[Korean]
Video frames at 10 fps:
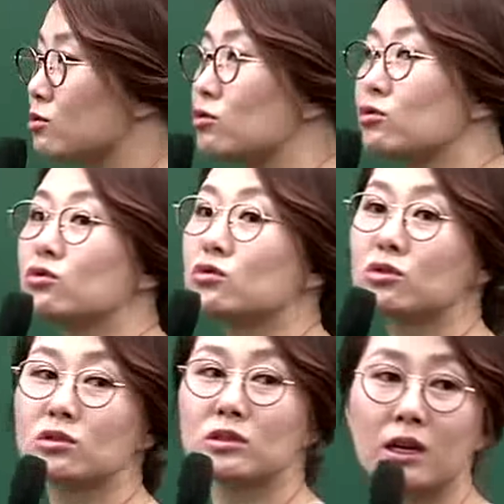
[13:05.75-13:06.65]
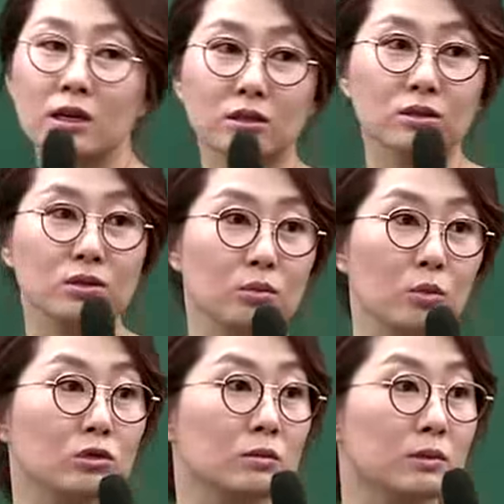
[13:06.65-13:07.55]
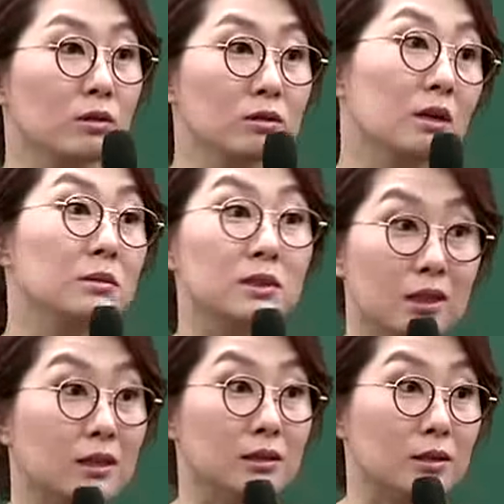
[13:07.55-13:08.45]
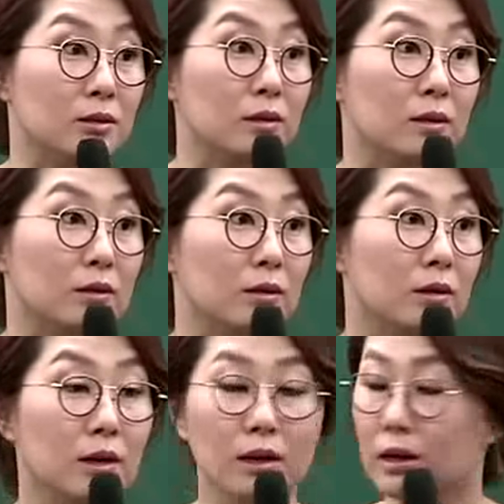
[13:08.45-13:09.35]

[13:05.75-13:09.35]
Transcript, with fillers: 우주의 그쵸 모습을 형상하면서 시작하는 거예요.